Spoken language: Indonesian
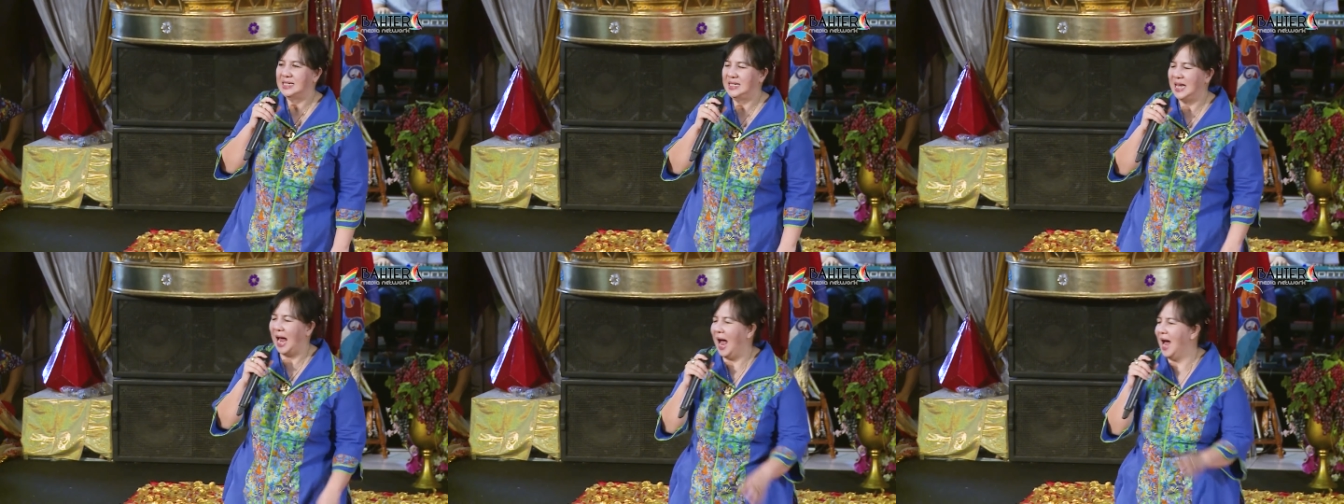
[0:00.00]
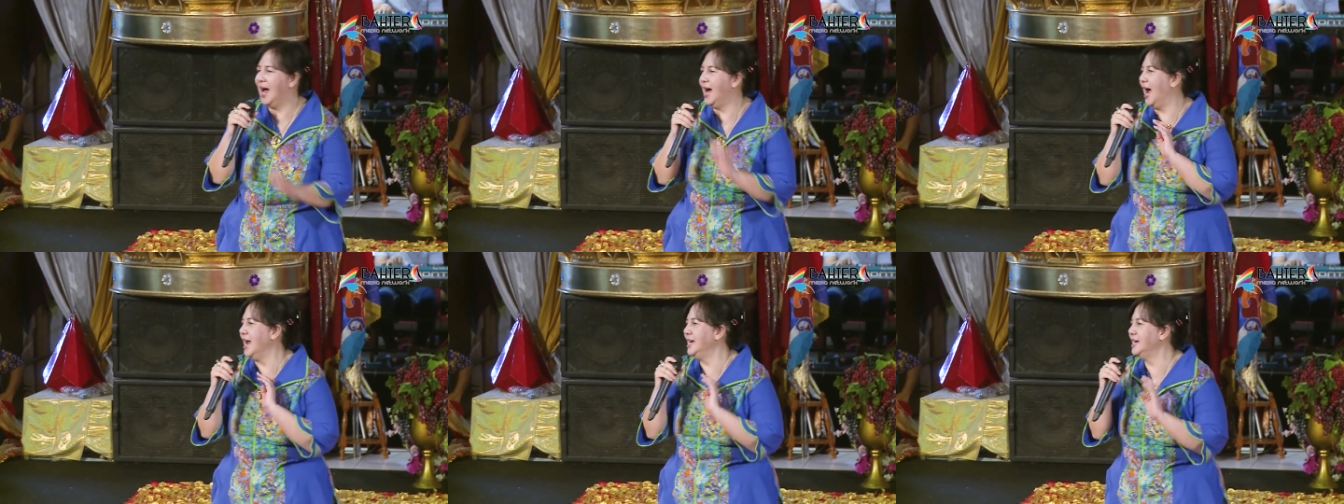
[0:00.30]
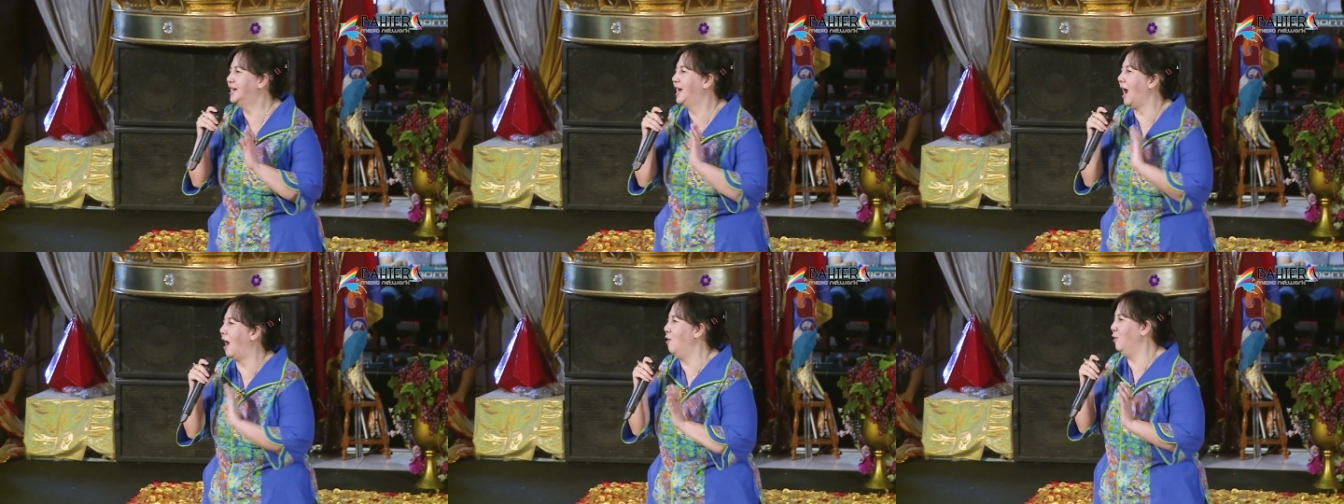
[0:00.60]

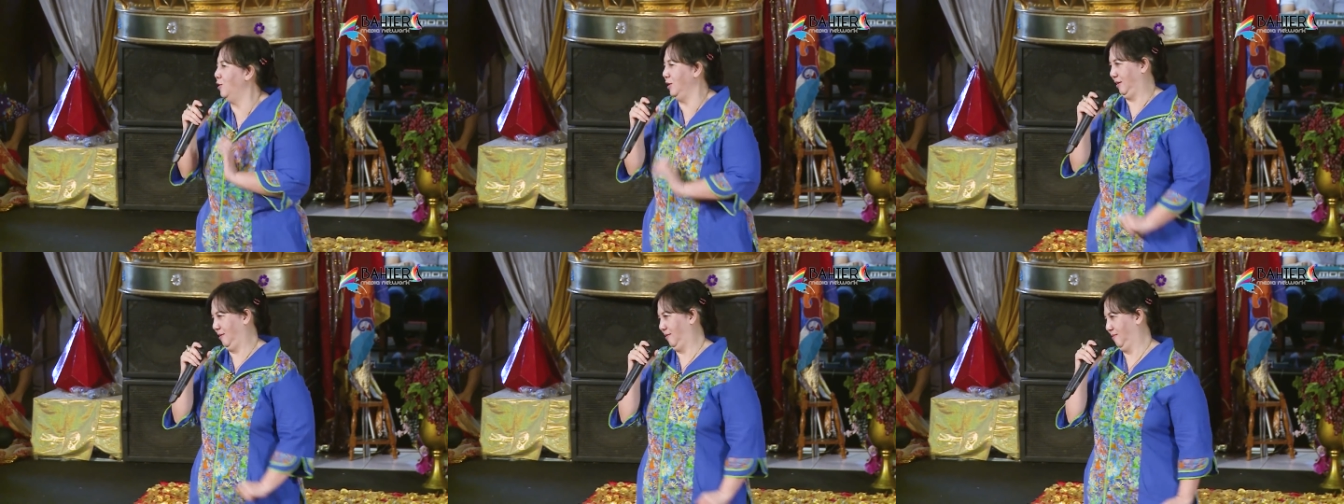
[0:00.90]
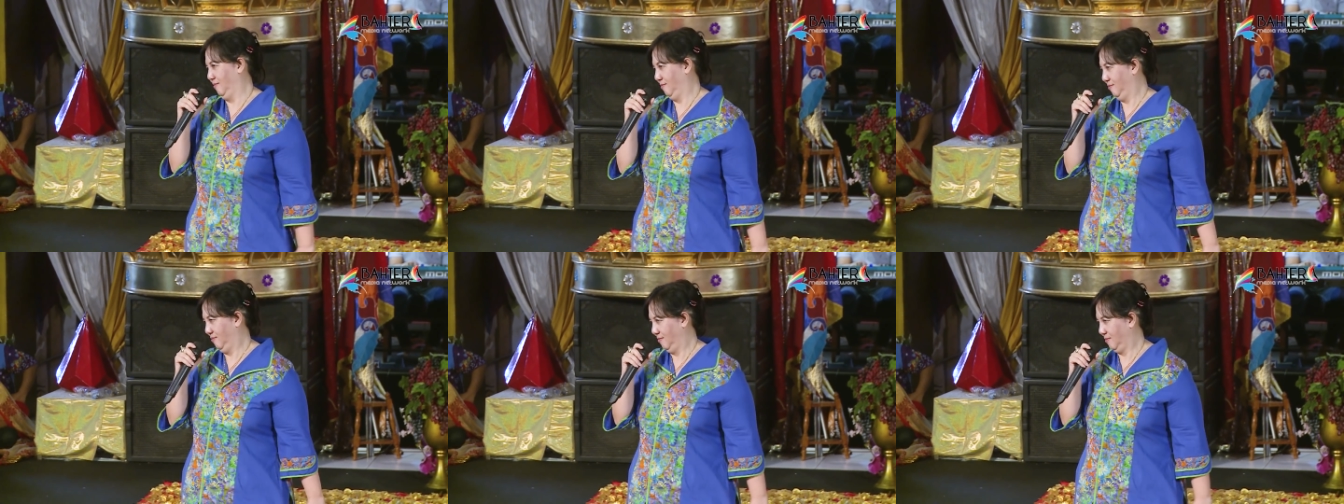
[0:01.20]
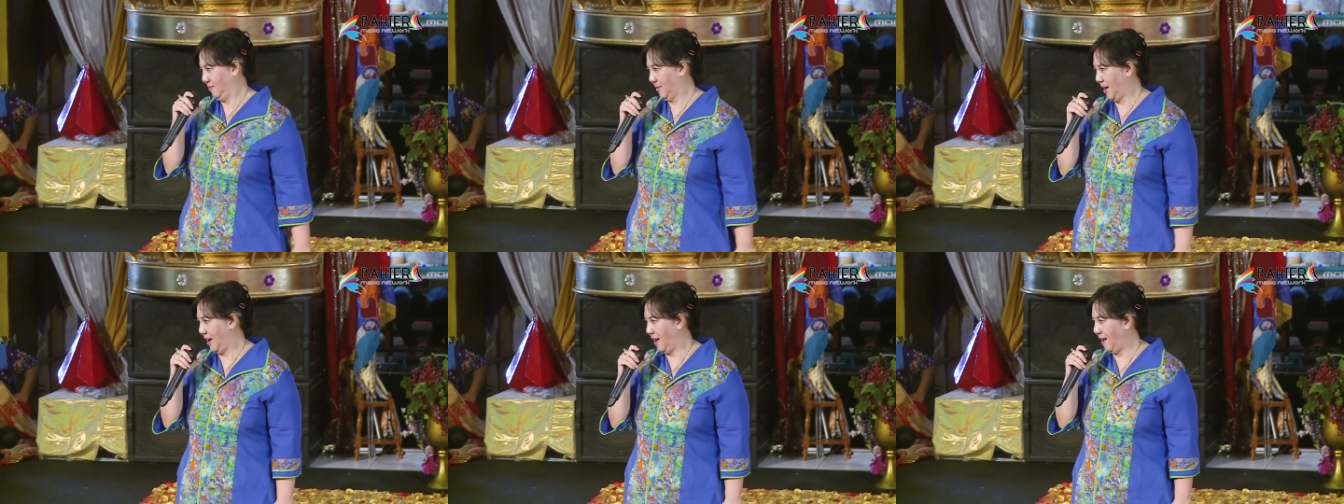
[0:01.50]
jangan gaul.
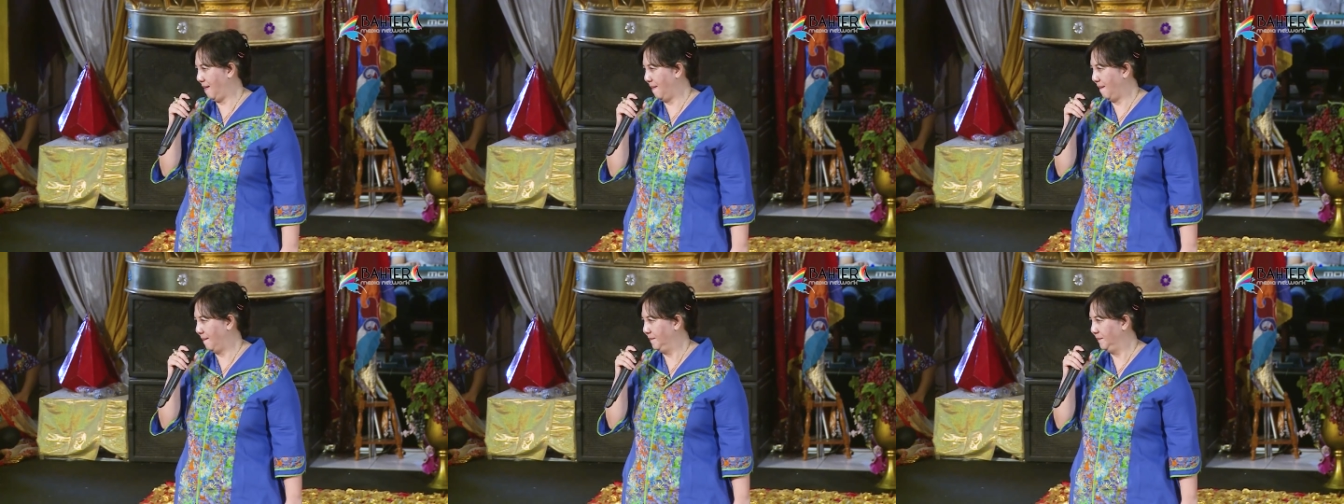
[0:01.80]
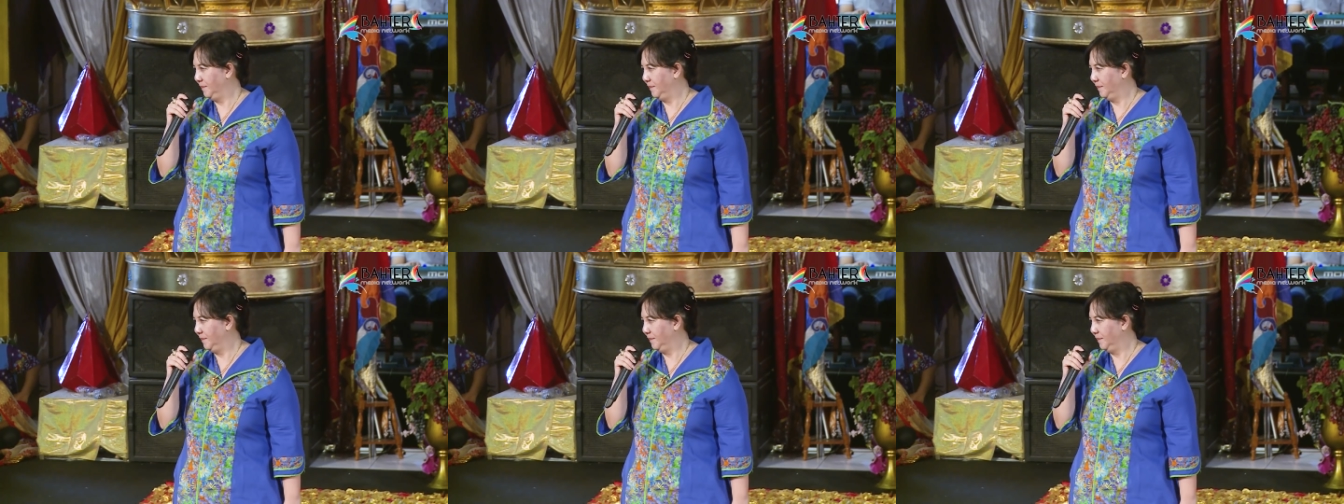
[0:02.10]
Nah, ya.